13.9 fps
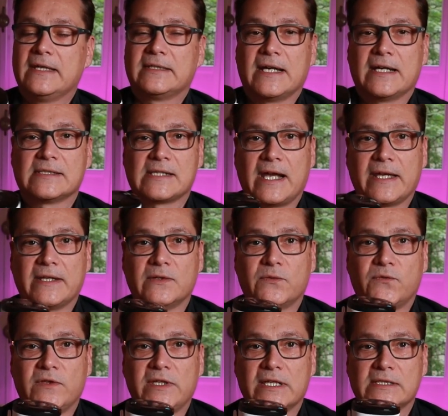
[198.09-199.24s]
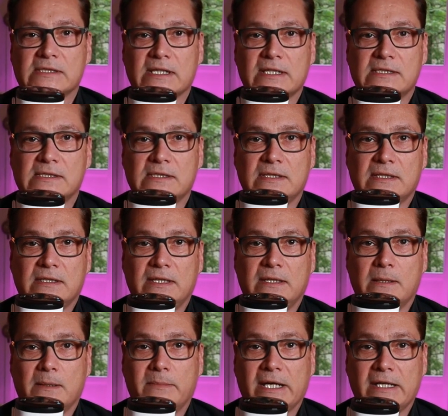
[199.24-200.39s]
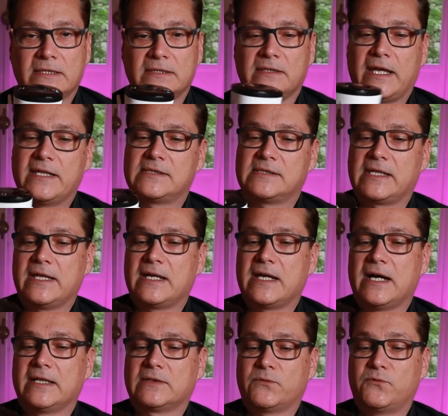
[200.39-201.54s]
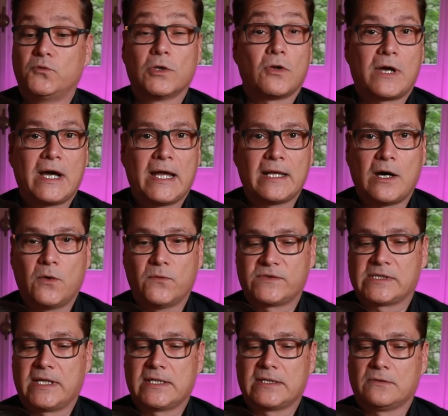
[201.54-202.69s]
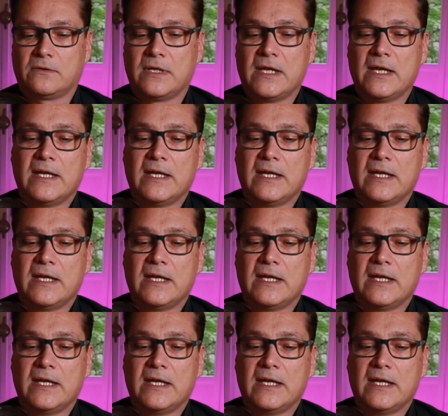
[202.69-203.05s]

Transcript: Da ist eine 64 GB SD-Karte für lokale Aufzeichnung.